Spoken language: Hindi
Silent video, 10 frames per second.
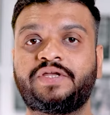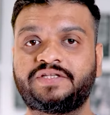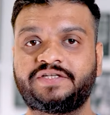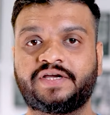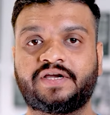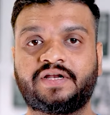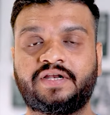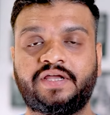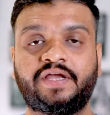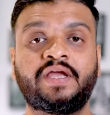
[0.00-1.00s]
ये चेक
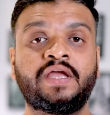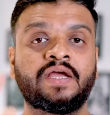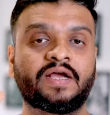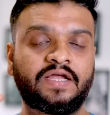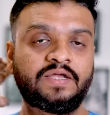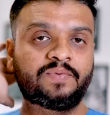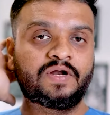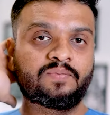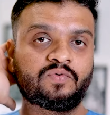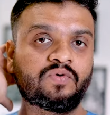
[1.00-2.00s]
करनी है कहीं पर
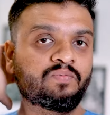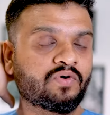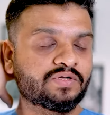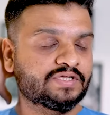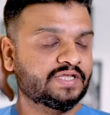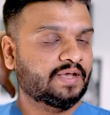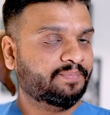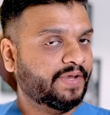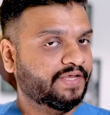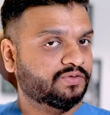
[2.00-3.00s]
आपको बहुत ज़्यादा
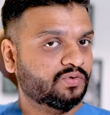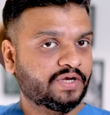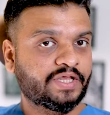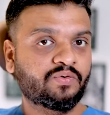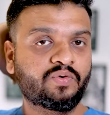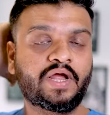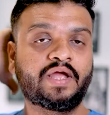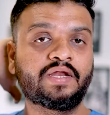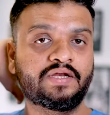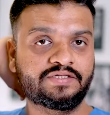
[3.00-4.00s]
पेन तो नहीं हो रहा
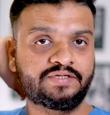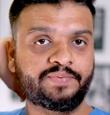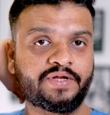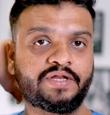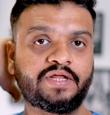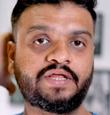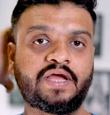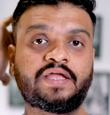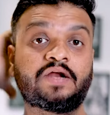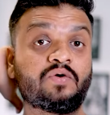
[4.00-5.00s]
है रिसिपियंट
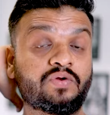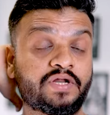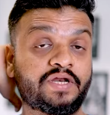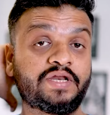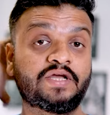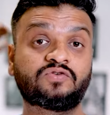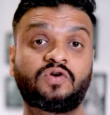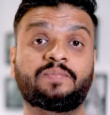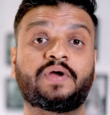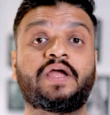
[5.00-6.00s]
एरिया या डोनर एरिया जो
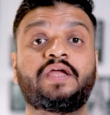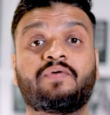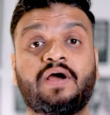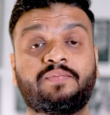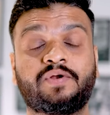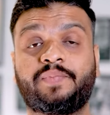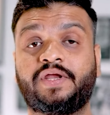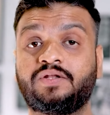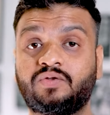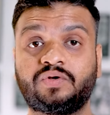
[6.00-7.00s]
आपका है वहाँ पर
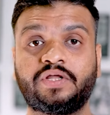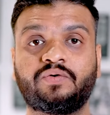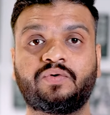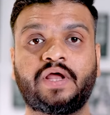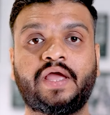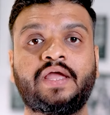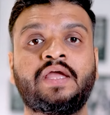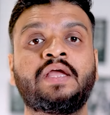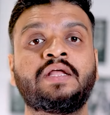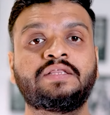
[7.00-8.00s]
पेन तो नहीं हो रहा
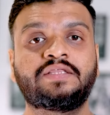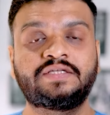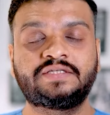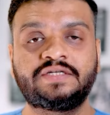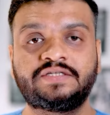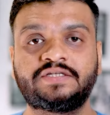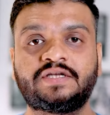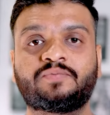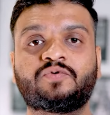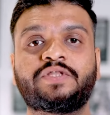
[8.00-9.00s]
है तीसरी चीज़
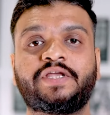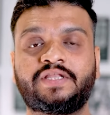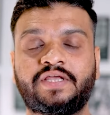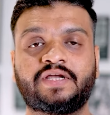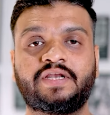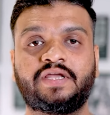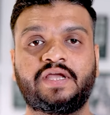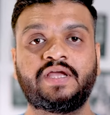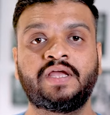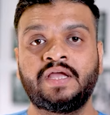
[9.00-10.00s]
आपको ये देखनी
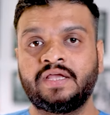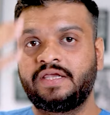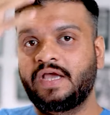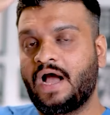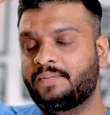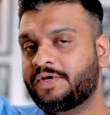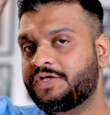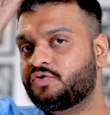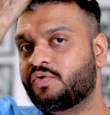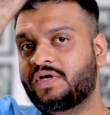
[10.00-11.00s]
है कि आपके
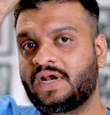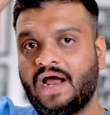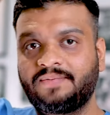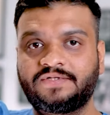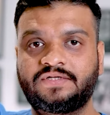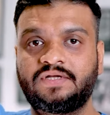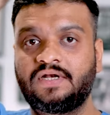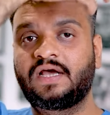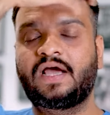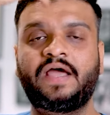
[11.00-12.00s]
जो ग्राफ्स
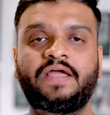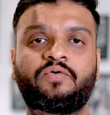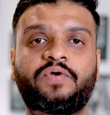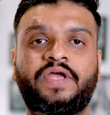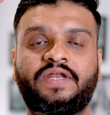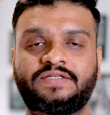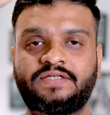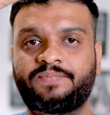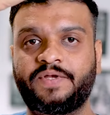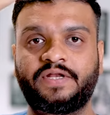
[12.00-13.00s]
लगाए हुए हैं
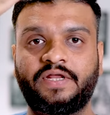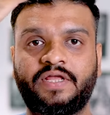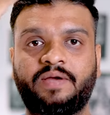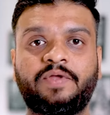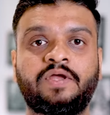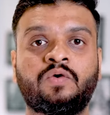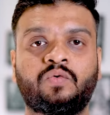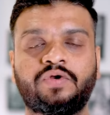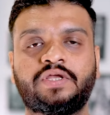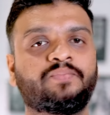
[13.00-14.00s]
रिसिपियंट एरिया में
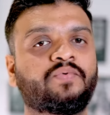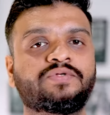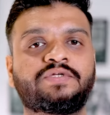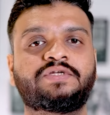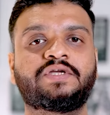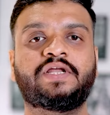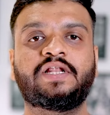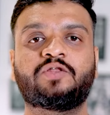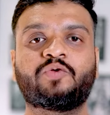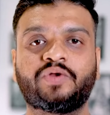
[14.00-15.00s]
उनकी पोजीशन
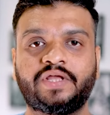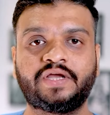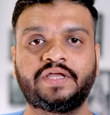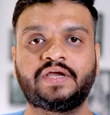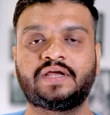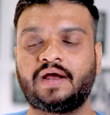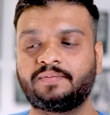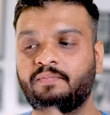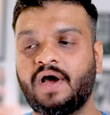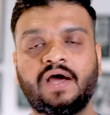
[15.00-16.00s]
हिल तो नहीं गई है
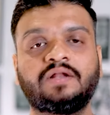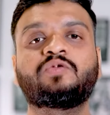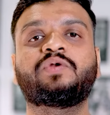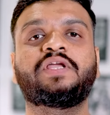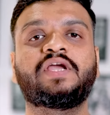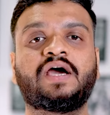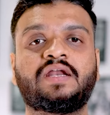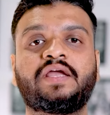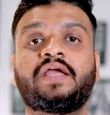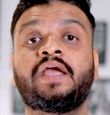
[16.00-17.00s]
ग्राफ बाहर तो नहीं आ
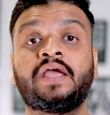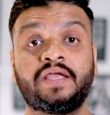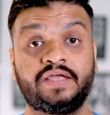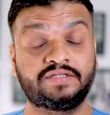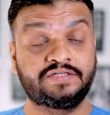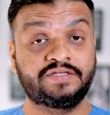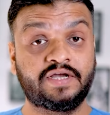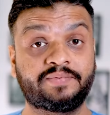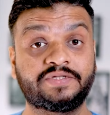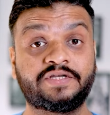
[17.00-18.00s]
रहे ये चीज़ें
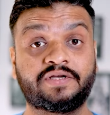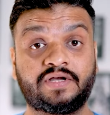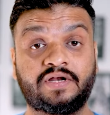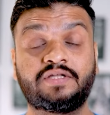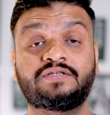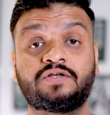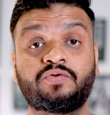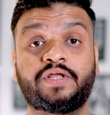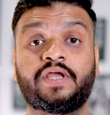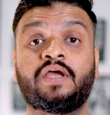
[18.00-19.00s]
यहाँ पर चेक करनी
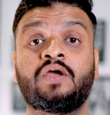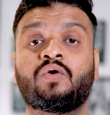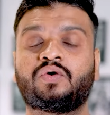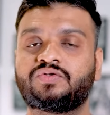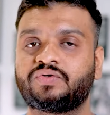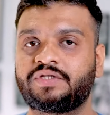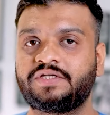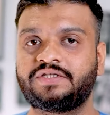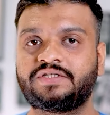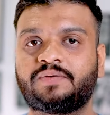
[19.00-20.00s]
ज़रूरी है और चौथी
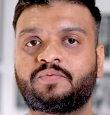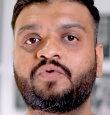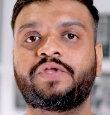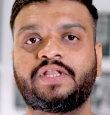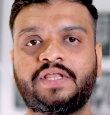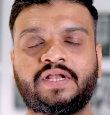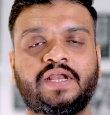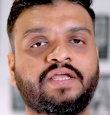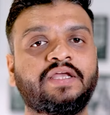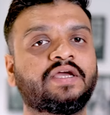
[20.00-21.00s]
चीज़ आपको ये
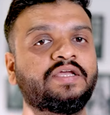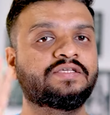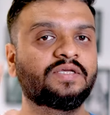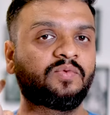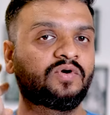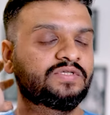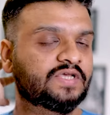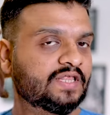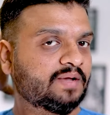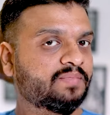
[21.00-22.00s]
देखना है कि कहीं से बहुत
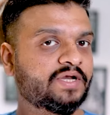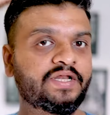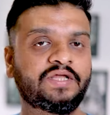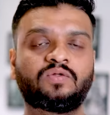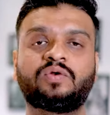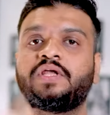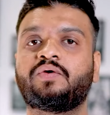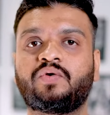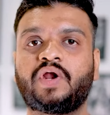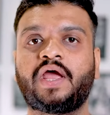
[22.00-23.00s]
ज़्यादा ब्लीडिंग तो नहीं
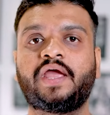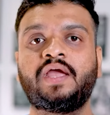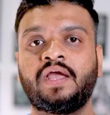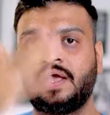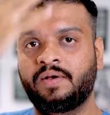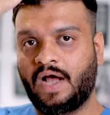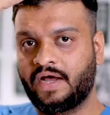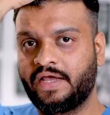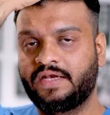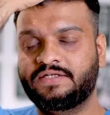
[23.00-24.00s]
हो रहा है
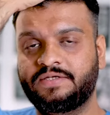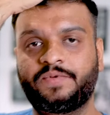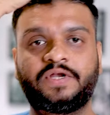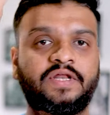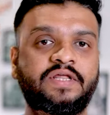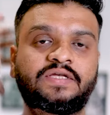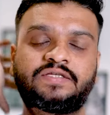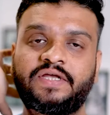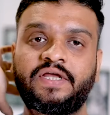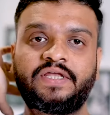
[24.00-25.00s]
आगे रिसिपियंट एरिया
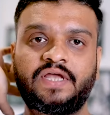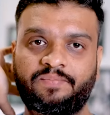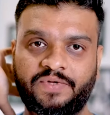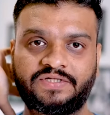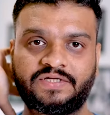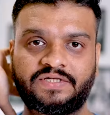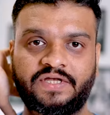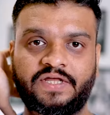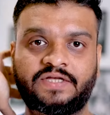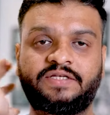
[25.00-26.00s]
से या पीछे से
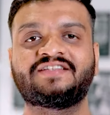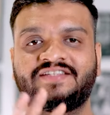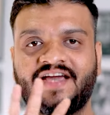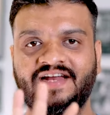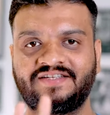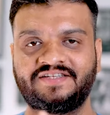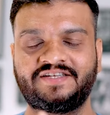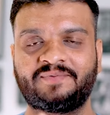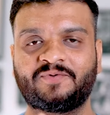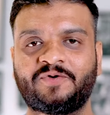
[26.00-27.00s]
एरिया से चार
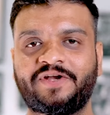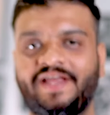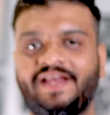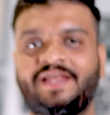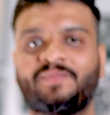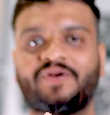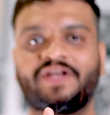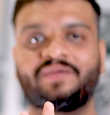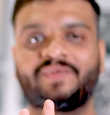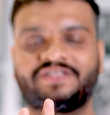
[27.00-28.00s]
चीज़ें आपको डेली
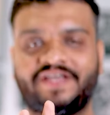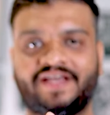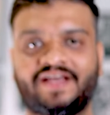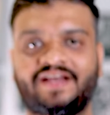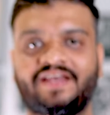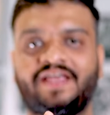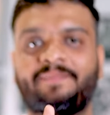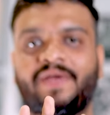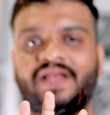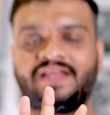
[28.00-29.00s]
मॉर्निंग में चेक करनी है
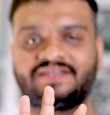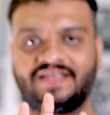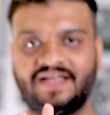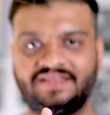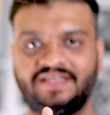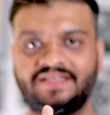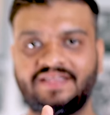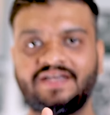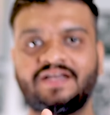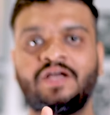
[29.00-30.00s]
पहले सात दिन
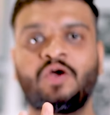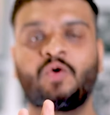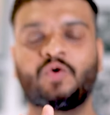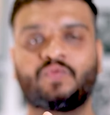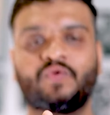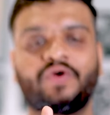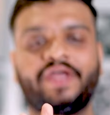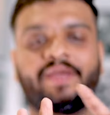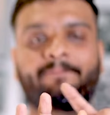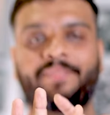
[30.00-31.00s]
तक और वो
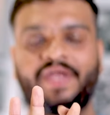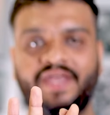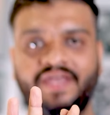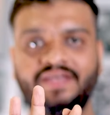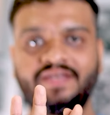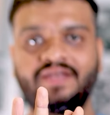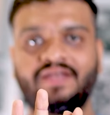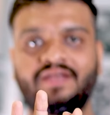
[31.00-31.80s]
है पेन